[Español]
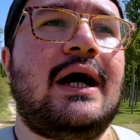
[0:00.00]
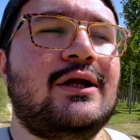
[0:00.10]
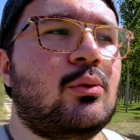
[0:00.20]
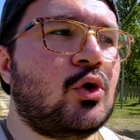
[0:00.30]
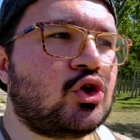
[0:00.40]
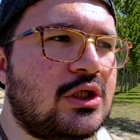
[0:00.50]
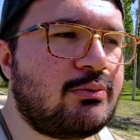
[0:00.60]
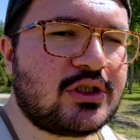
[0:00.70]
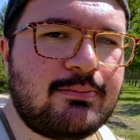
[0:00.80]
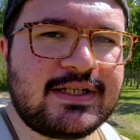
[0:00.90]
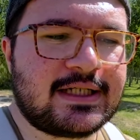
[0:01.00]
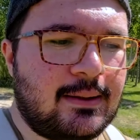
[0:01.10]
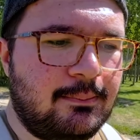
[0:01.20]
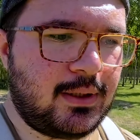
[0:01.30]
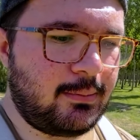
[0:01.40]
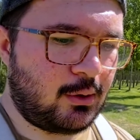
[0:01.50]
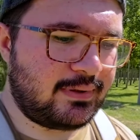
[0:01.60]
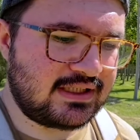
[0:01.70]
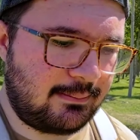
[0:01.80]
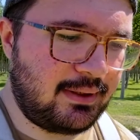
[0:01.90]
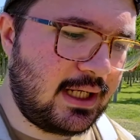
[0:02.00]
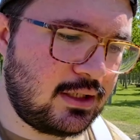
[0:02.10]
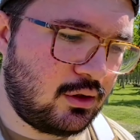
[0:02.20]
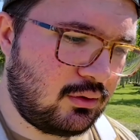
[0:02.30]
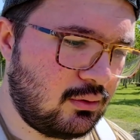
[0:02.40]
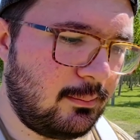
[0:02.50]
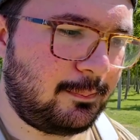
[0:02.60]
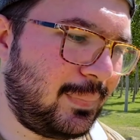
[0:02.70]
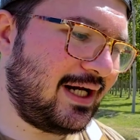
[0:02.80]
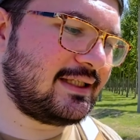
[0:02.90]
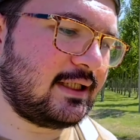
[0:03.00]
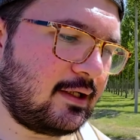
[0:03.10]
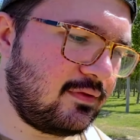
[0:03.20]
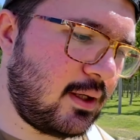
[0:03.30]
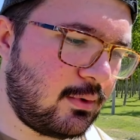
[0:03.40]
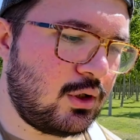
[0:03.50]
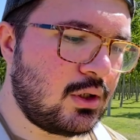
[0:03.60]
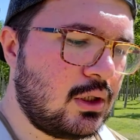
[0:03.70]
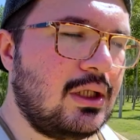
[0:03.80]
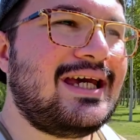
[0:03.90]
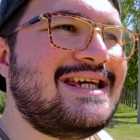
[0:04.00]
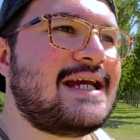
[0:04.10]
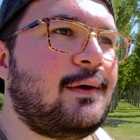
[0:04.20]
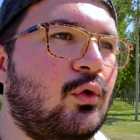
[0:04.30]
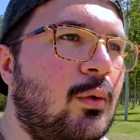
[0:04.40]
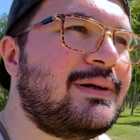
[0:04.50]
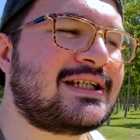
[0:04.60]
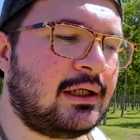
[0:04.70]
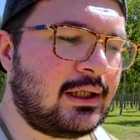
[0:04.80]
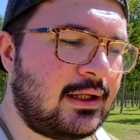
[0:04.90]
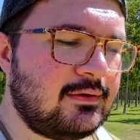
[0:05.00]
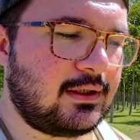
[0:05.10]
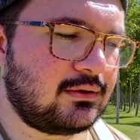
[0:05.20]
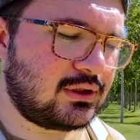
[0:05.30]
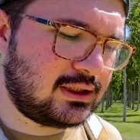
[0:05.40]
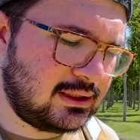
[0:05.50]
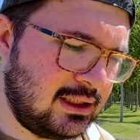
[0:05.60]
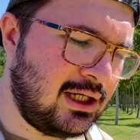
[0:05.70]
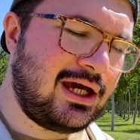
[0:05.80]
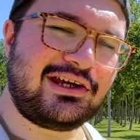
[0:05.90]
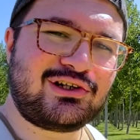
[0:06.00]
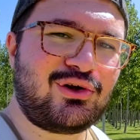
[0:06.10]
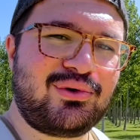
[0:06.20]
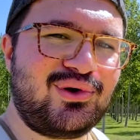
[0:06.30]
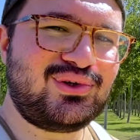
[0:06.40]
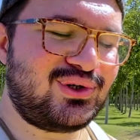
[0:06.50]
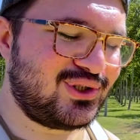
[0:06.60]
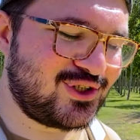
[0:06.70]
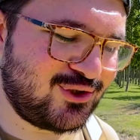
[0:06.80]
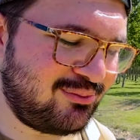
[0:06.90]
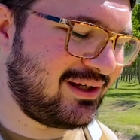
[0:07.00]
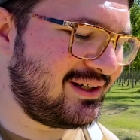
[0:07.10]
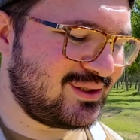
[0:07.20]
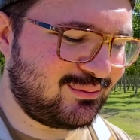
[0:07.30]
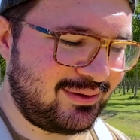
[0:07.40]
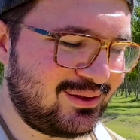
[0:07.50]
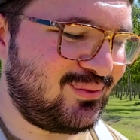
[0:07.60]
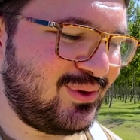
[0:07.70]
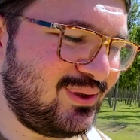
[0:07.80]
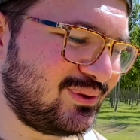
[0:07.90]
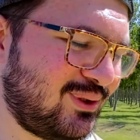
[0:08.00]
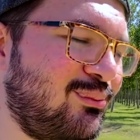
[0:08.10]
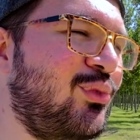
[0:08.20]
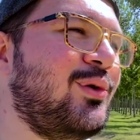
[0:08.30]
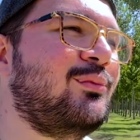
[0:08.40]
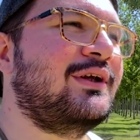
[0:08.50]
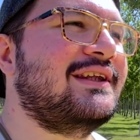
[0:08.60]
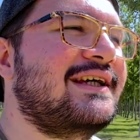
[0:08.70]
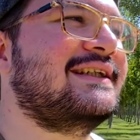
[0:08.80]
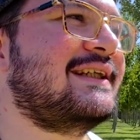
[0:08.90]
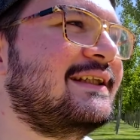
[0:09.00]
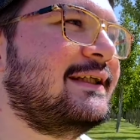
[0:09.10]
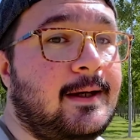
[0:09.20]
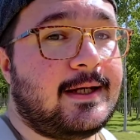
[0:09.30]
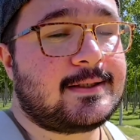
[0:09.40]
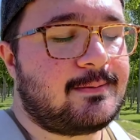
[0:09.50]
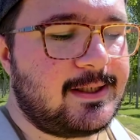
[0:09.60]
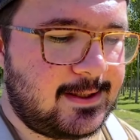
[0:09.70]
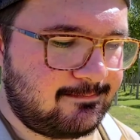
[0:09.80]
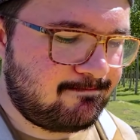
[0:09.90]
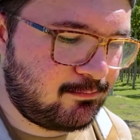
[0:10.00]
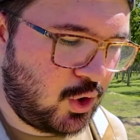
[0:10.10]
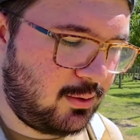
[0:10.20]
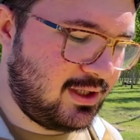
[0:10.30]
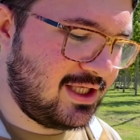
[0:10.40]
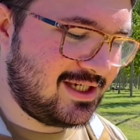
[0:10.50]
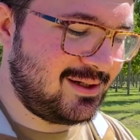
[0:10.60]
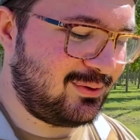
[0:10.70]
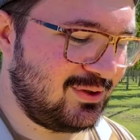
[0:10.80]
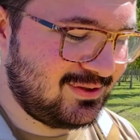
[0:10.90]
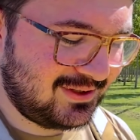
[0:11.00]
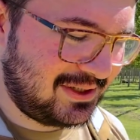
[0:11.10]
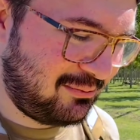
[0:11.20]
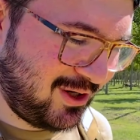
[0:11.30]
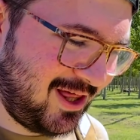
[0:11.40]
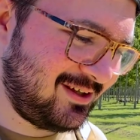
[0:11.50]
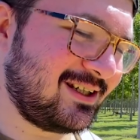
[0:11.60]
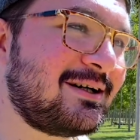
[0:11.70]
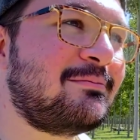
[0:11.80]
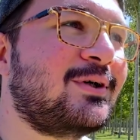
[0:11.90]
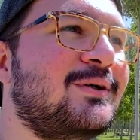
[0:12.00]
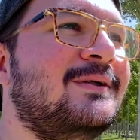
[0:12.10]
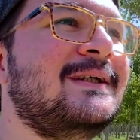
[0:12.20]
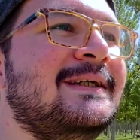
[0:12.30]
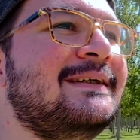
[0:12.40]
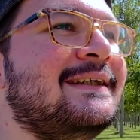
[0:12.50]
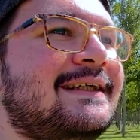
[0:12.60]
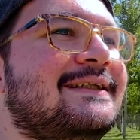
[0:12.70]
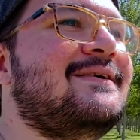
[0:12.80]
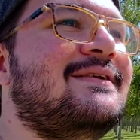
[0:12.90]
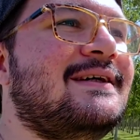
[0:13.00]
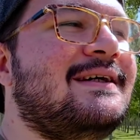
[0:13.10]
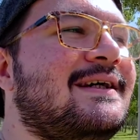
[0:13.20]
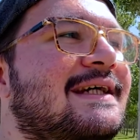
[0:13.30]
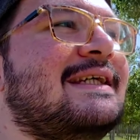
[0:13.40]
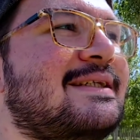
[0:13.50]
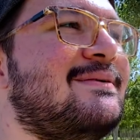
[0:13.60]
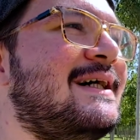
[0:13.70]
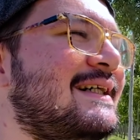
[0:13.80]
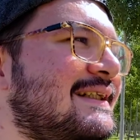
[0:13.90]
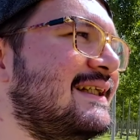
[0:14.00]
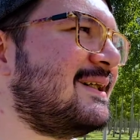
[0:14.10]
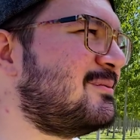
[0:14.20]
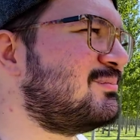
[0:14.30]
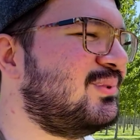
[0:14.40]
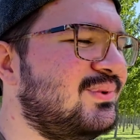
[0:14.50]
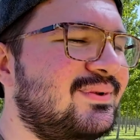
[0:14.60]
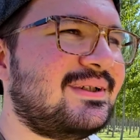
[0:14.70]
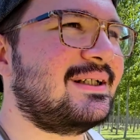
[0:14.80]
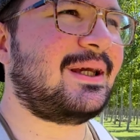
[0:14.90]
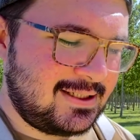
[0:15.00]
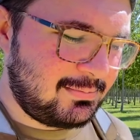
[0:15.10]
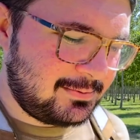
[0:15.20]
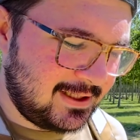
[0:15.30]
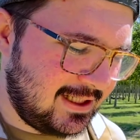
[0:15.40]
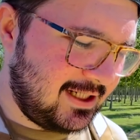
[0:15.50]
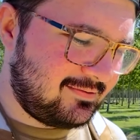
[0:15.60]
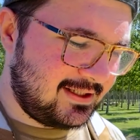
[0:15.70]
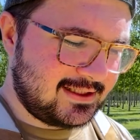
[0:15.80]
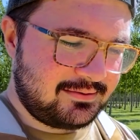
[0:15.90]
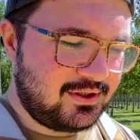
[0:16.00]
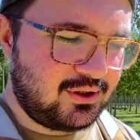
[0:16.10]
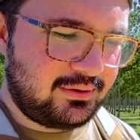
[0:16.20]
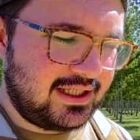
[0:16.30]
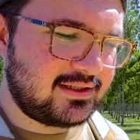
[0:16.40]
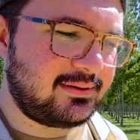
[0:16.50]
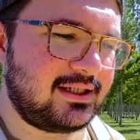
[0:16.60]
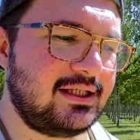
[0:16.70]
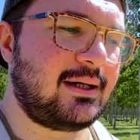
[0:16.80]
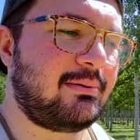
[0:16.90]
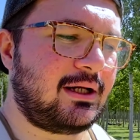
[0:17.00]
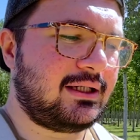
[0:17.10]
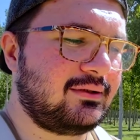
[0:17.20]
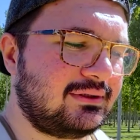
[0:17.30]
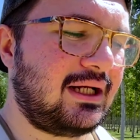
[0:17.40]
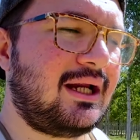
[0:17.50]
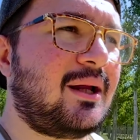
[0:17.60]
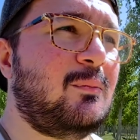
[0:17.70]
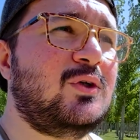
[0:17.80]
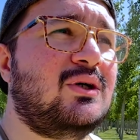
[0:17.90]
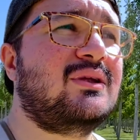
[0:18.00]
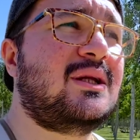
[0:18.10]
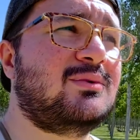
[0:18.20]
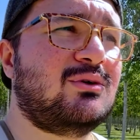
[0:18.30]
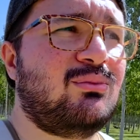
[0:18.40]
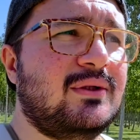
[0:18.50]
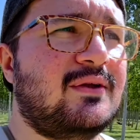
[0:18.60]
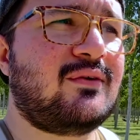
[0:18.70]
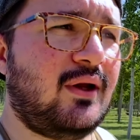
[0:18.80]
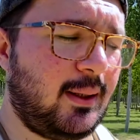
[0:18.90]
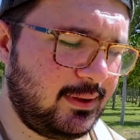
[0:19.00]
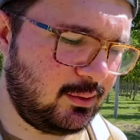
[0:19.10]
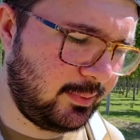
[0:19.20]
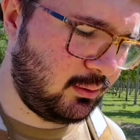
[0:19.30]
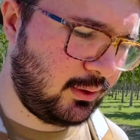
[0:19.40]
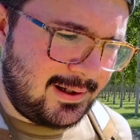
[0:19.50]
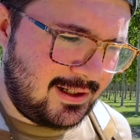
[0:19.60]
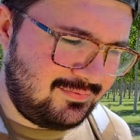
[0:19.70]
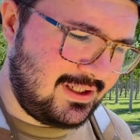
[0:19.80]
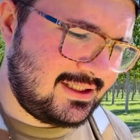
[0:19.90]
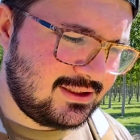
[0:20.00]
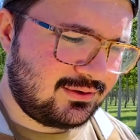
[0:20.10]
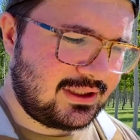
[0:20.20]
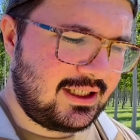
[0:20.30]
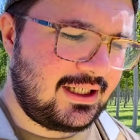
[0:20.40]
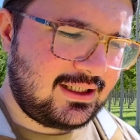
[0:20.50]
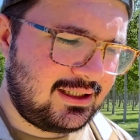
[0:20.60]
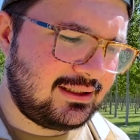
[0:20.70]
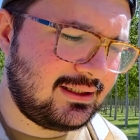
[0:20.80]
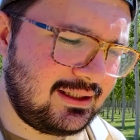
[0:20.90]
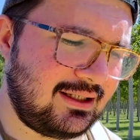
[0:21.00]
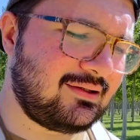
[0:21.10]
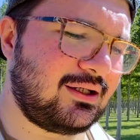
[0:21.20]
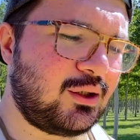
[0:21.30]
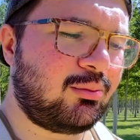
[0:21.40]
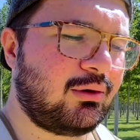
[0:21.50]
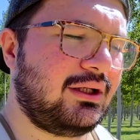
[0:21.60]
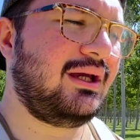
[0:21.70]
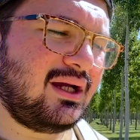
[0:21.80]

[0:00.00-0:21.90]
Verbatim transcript: hay como dos tipos de pesca. Primero pescan pequeño para tener cebo y ya luego pescan grande. O sea, eso lo veo yo súper, súper curioso y muy, muy interesante. En España, prohibidísimo, no se puede hacer tampoco. Entonces, va, llega un punto que simplemente quería hacer este vídeo, lo voy a despedir ya para que no se alargue mucho, aún tenemos un buen trozo de camino, pero bueno. Al final, chicos, quería hacerlo porque